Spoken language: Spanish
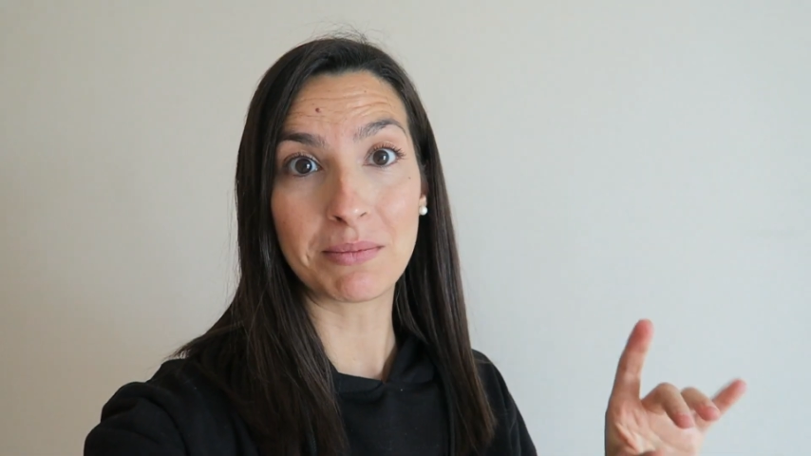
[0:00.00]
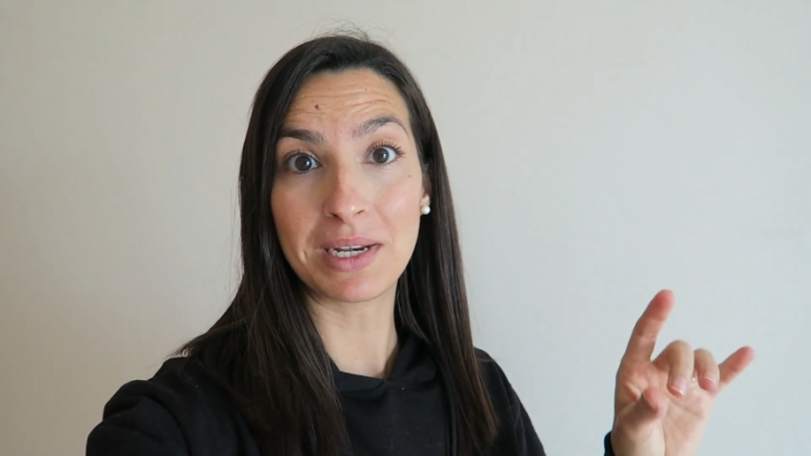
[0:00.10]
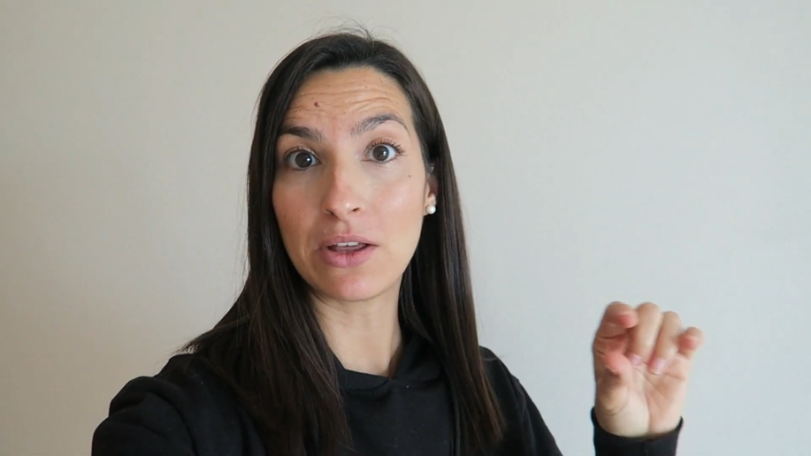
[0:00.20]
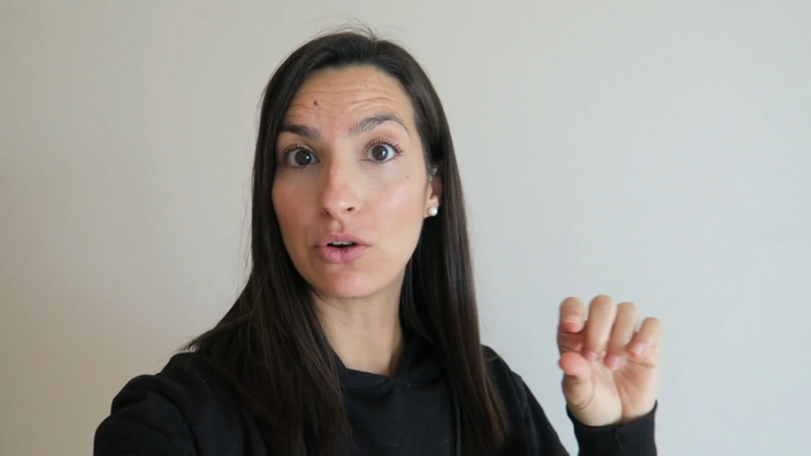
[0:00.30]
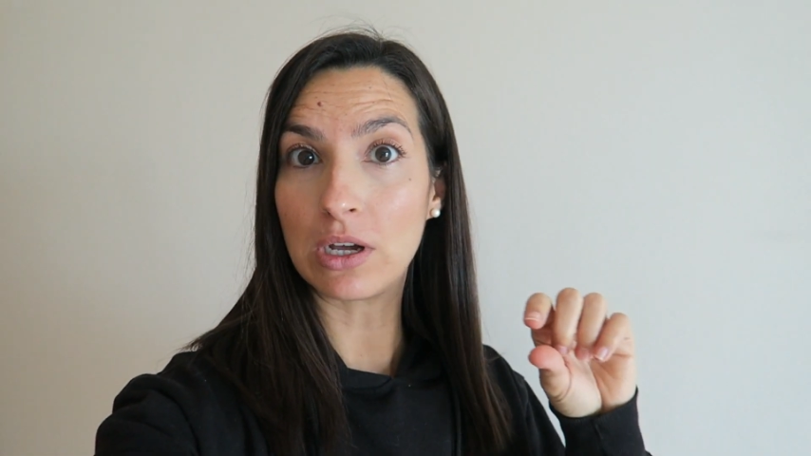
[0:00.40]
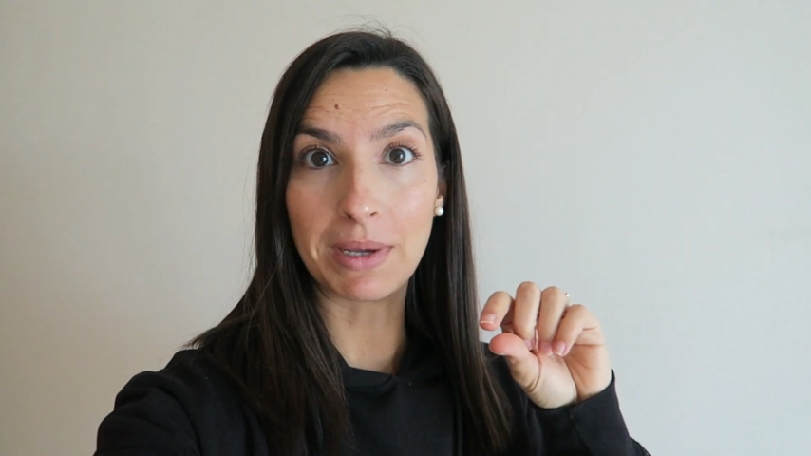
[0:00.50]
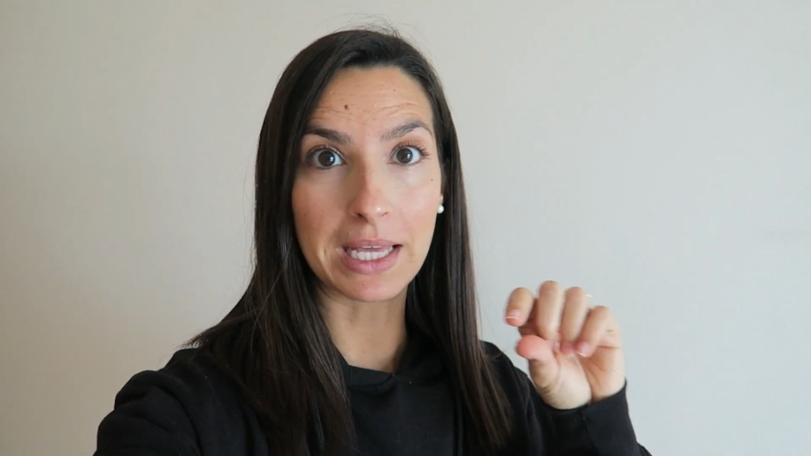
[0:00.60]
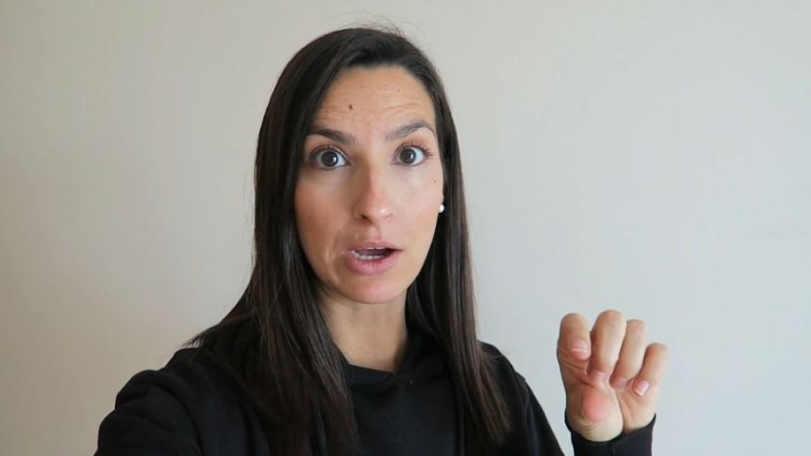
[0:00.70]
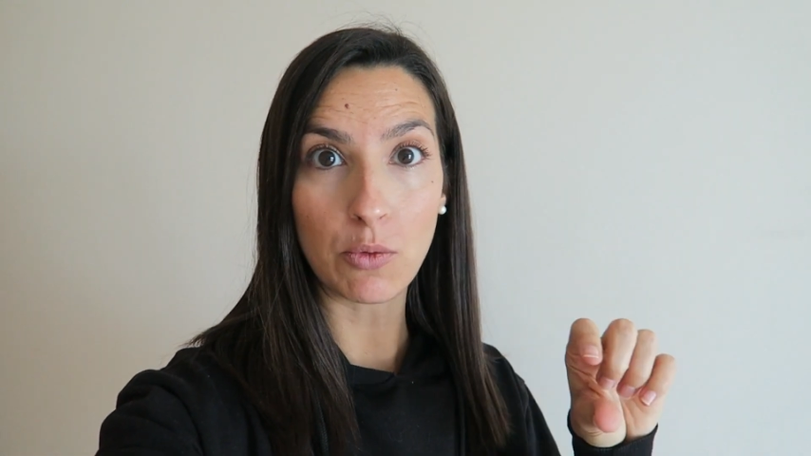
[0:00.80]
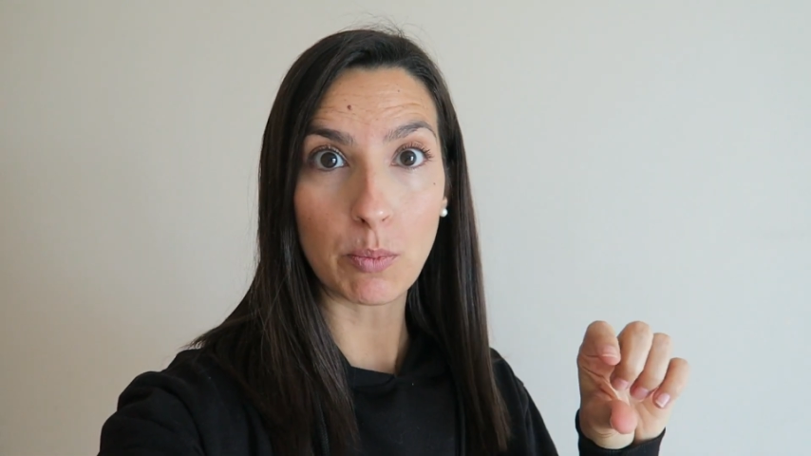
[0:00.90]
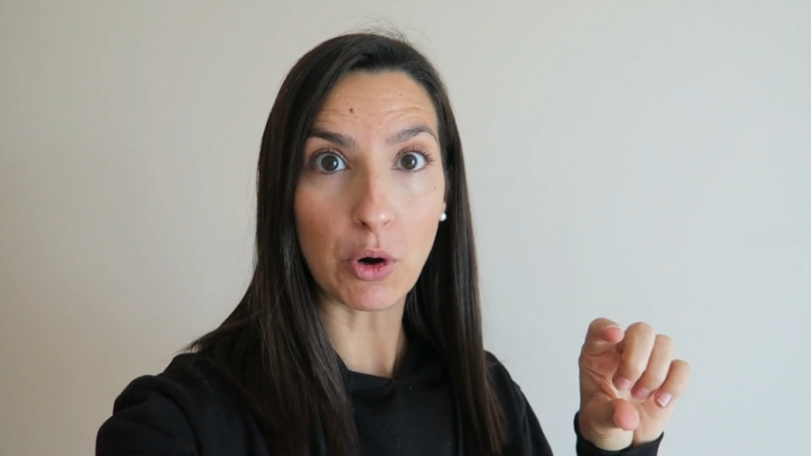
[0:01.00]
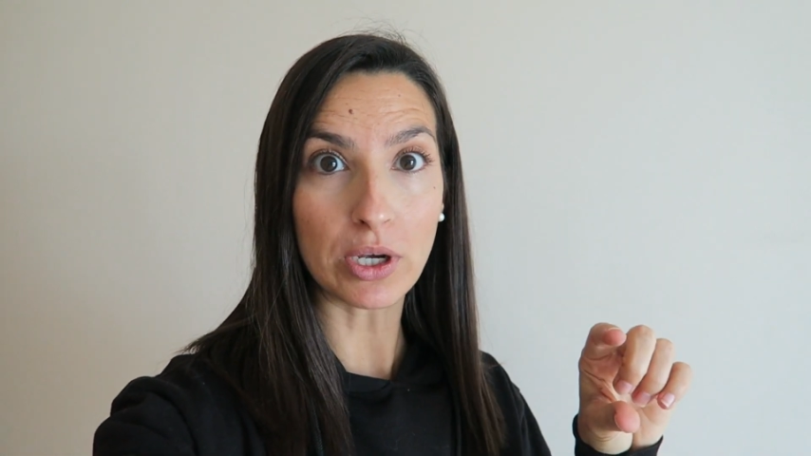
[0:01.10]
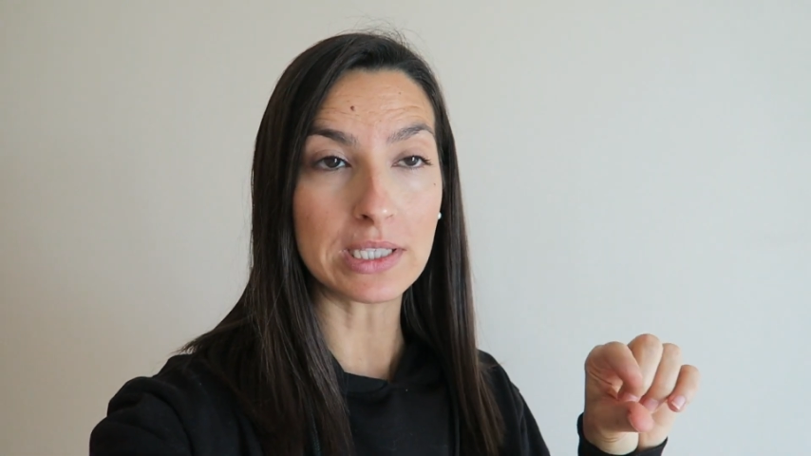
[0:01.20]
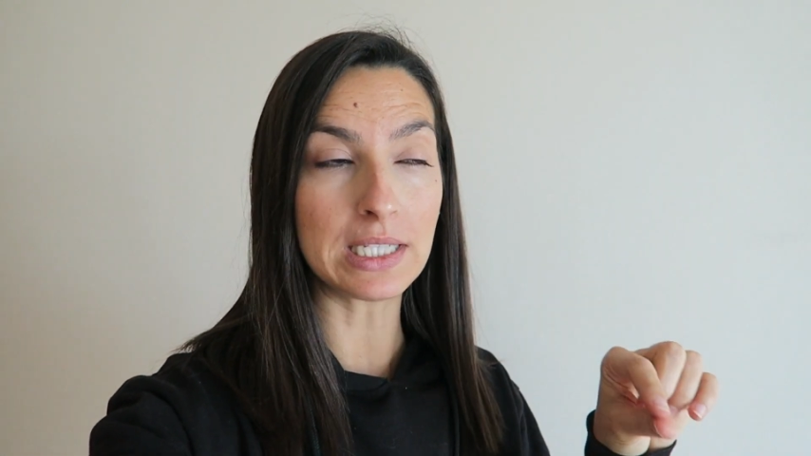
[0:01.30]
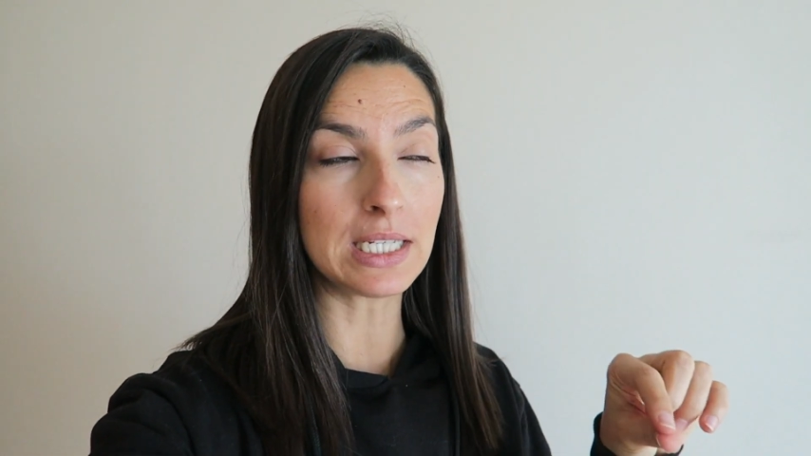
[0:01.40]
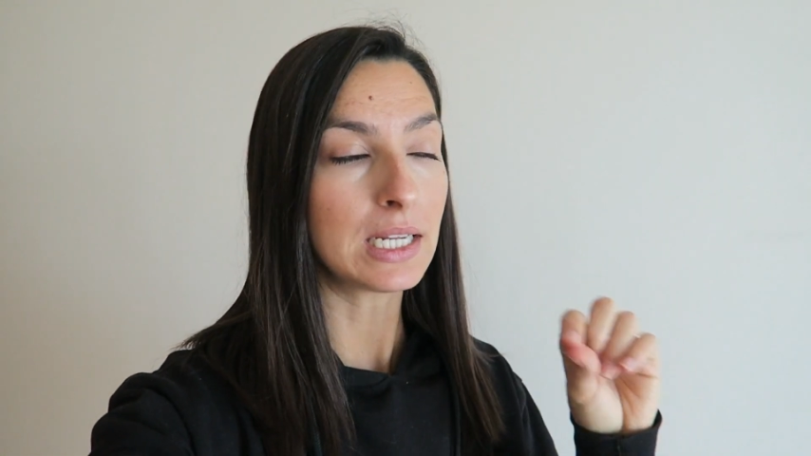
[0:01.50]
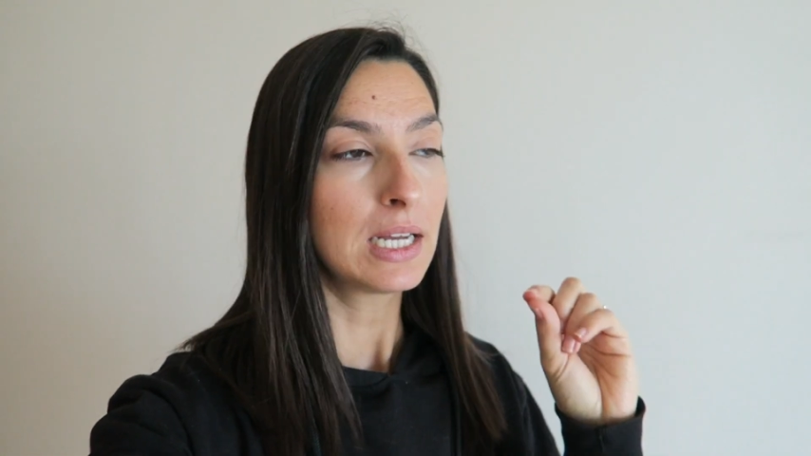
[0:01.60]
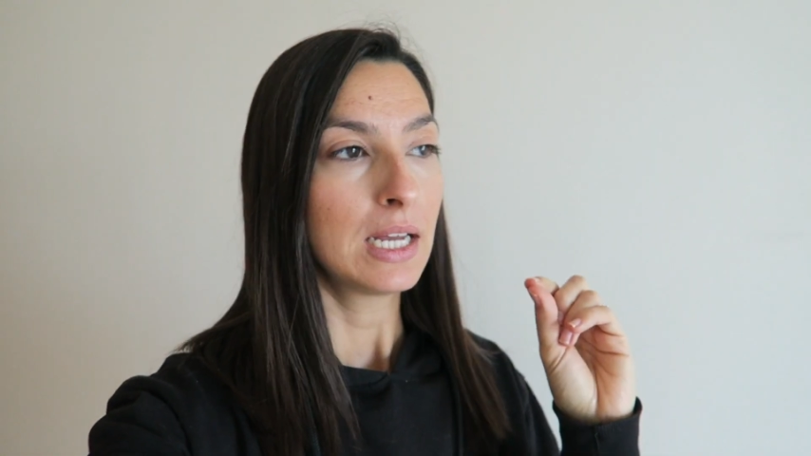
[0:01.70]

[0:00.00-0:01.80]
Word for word: terminado, que me queda un poquitín,